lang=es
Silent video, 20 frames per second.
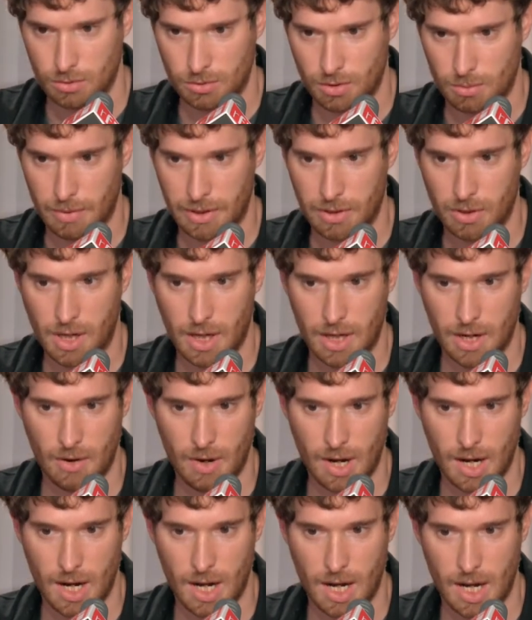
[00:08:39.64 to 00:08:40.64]
hermanos
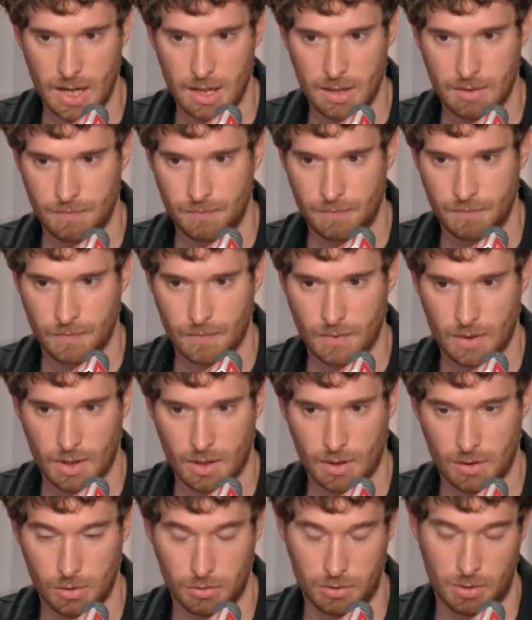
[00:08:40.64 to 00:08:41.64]
Carabajal
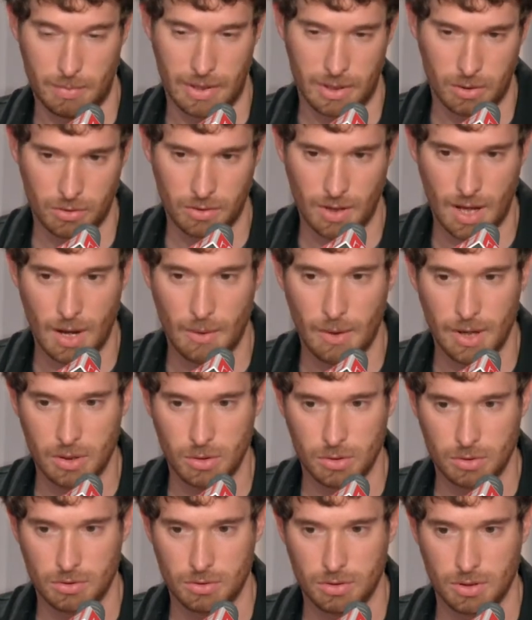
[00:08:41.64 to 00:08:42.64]
los hermanos
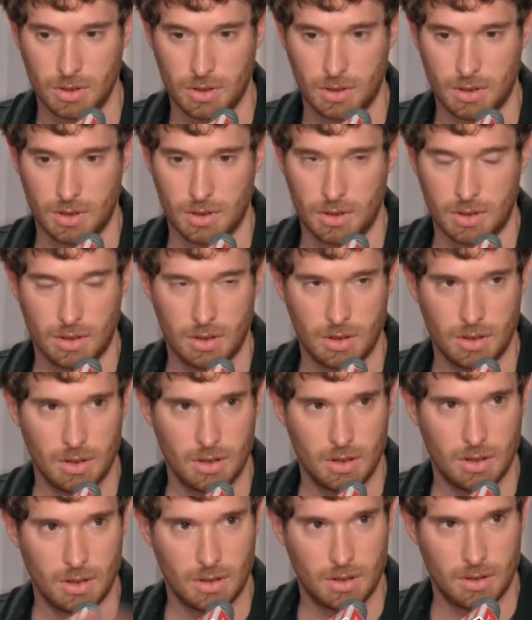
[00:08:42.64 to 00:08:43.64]
Ábalos. Hemos tenido a
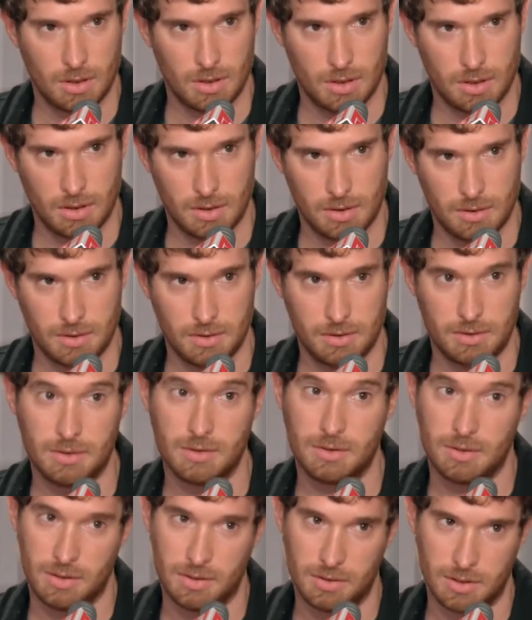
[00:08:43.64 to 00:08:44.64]
Peteco Carabajal aquí con
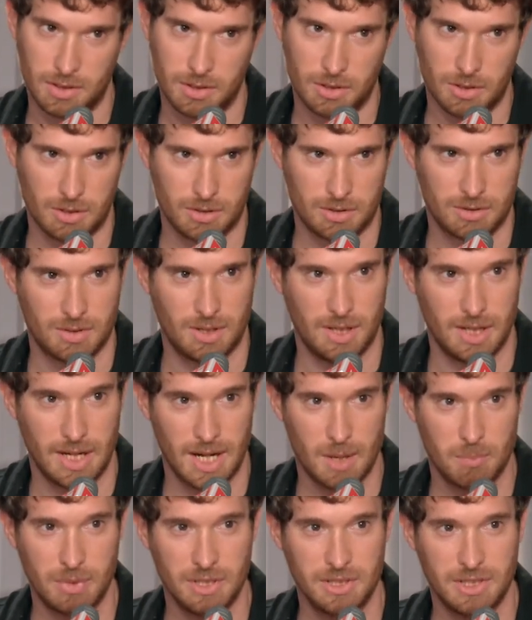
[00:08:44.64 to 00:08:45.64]
sí, nosotros. Sí, señor, el
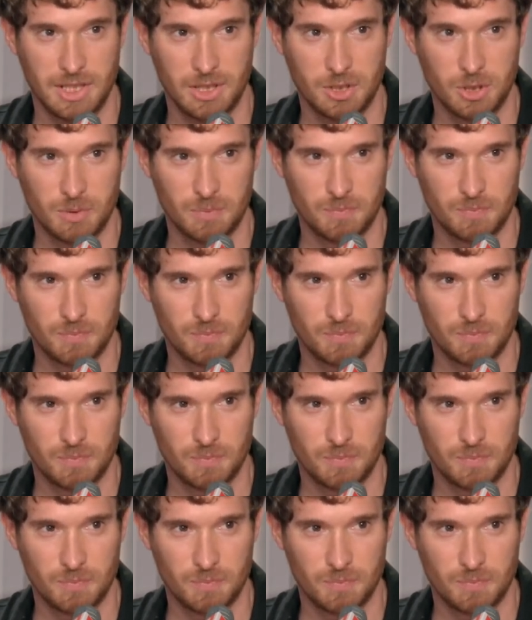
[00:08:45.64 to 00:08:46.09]
gran Peteco.